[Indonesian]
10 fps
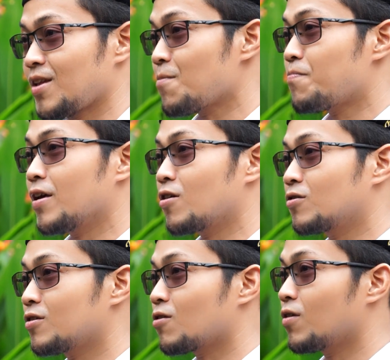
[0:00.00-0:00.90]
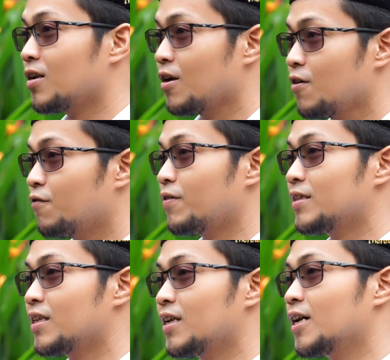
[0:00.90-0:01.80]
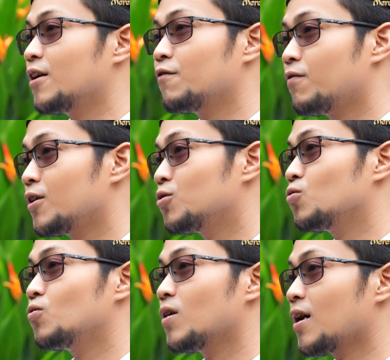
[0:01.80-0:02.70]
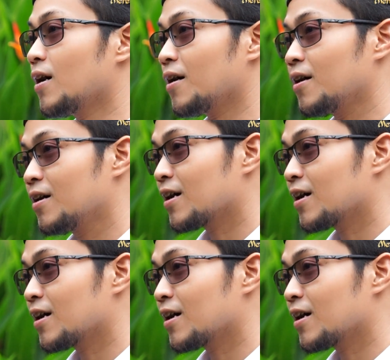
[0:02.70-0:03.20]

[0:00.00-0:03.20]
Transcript: Apa yang Rasulullah lakukan? Fatana fasuha.